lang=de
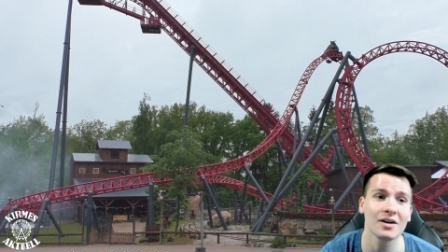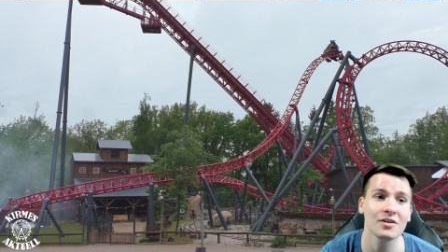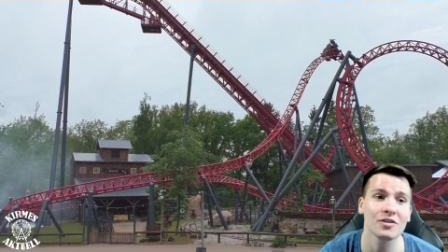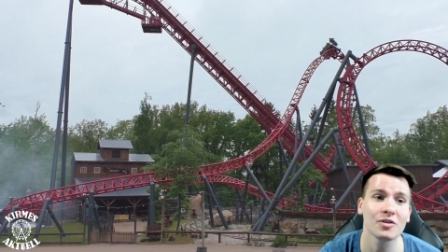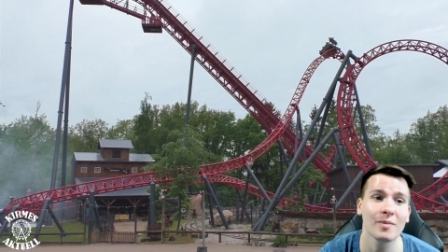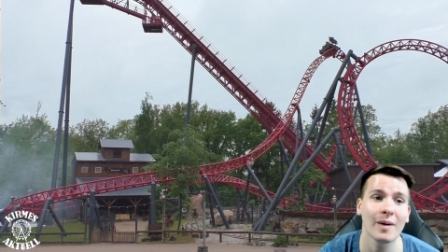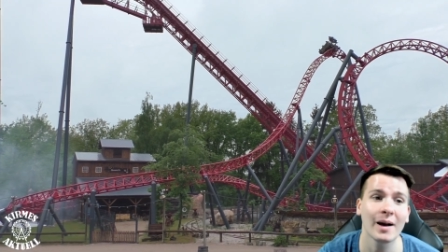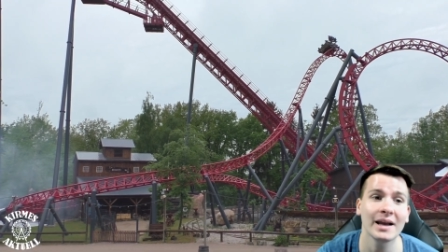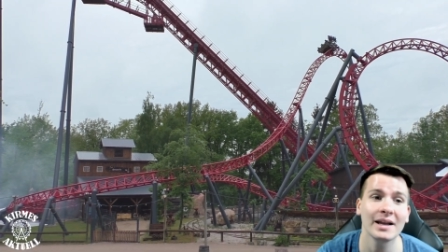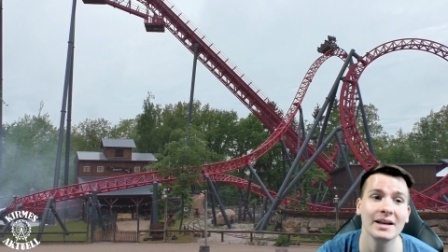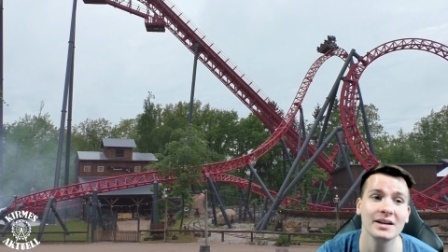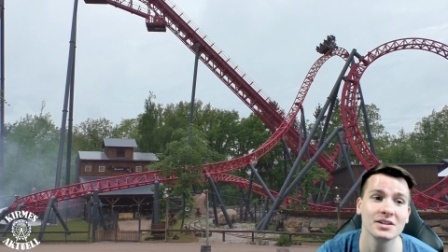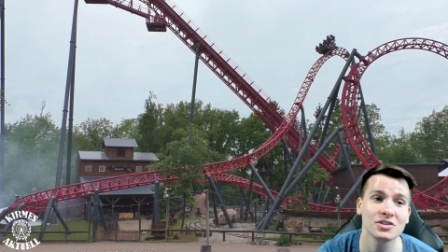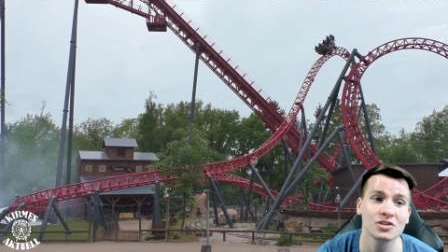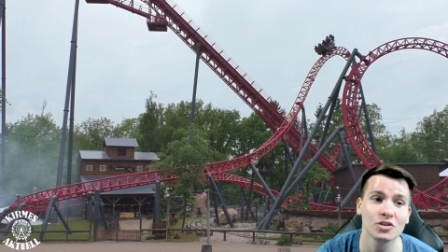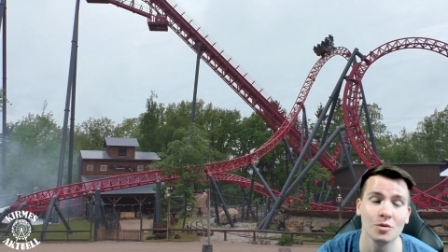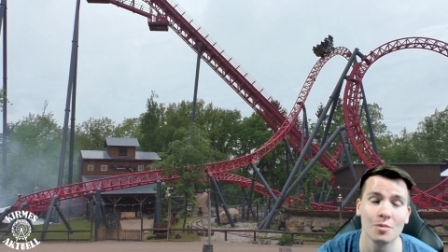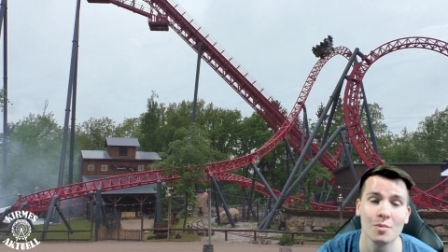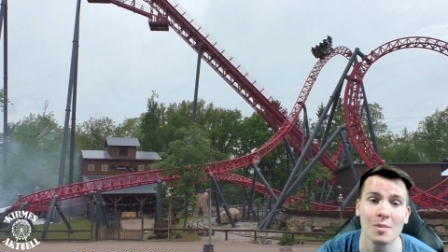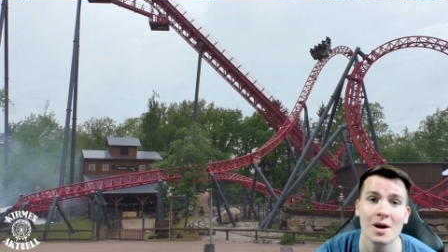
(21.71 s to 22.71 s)
Und zwar geht es
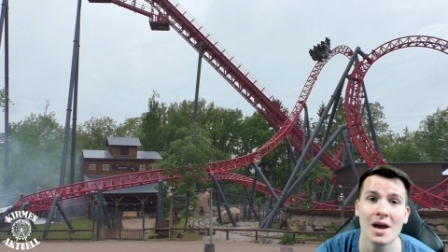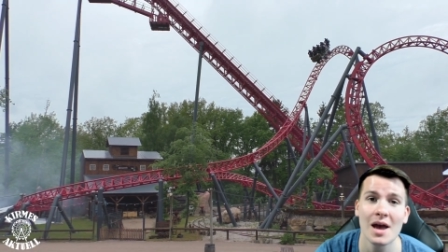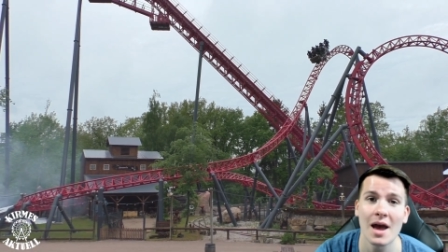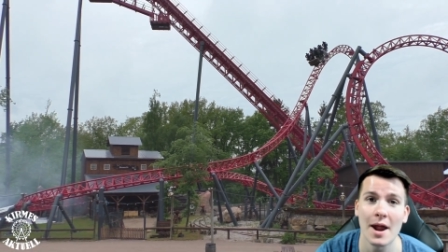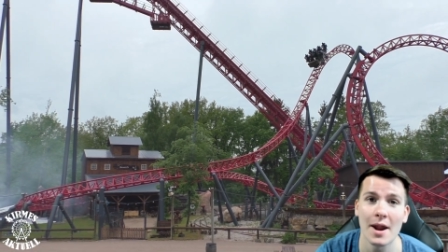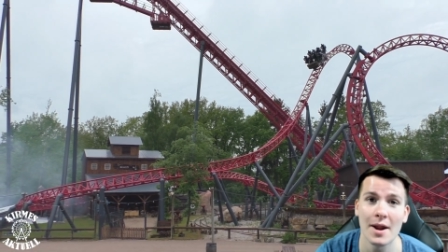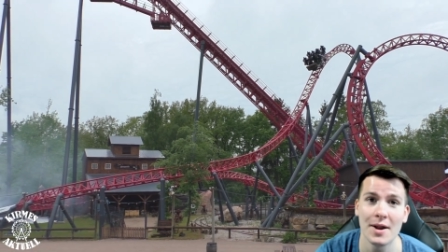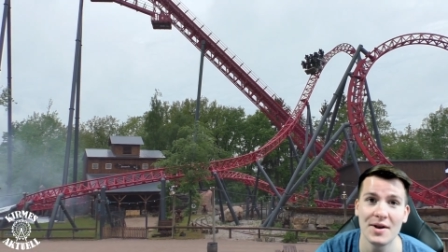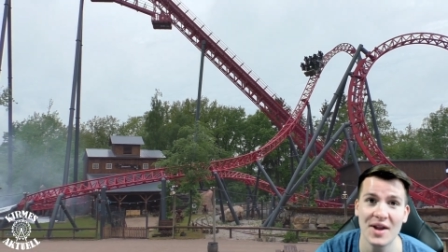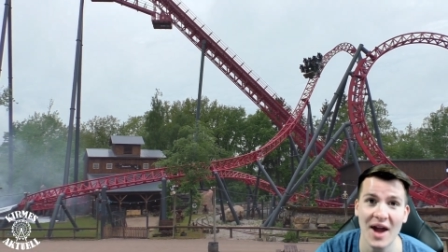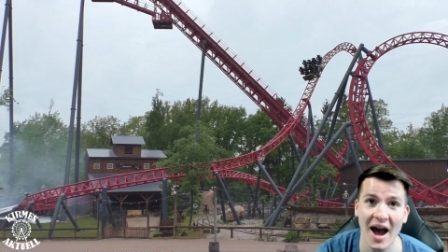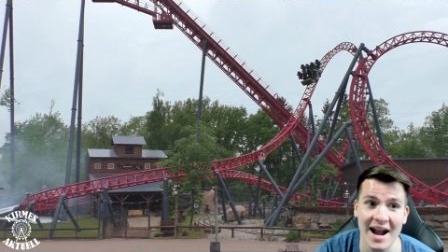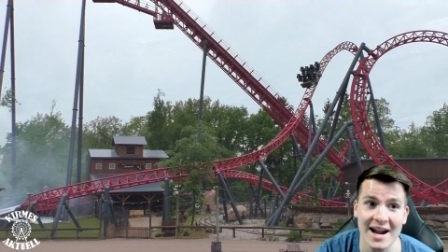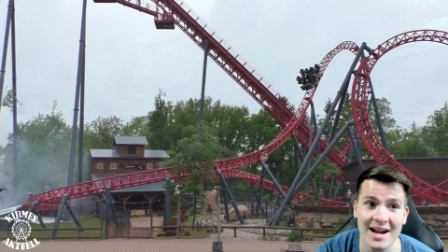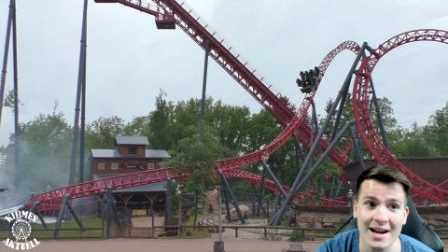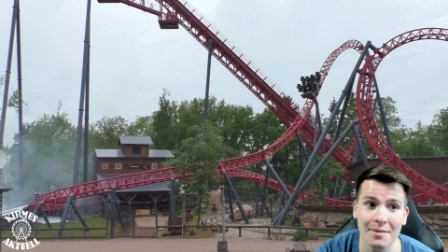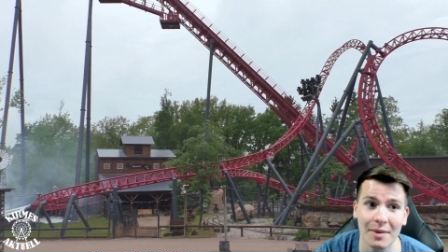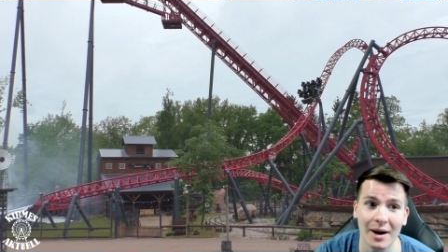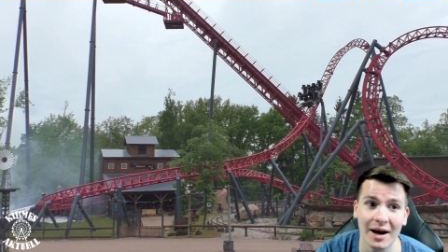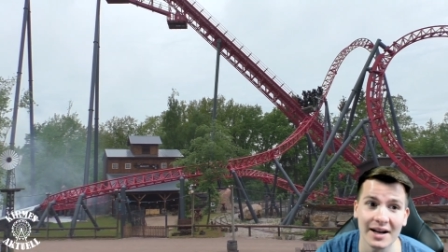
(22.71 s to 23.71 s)
um äh,
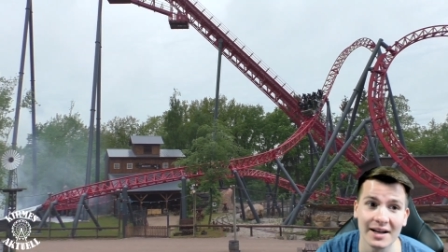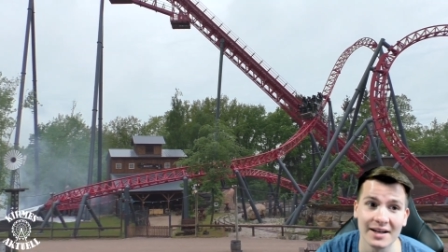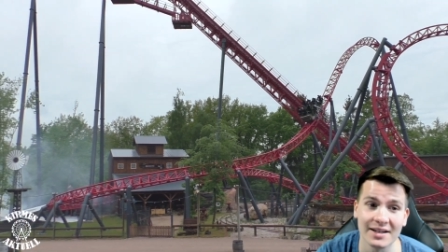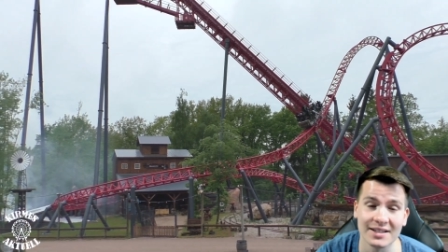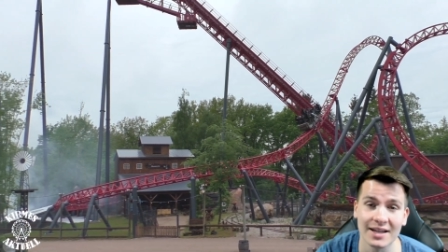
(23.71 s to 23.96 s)
Dynamite.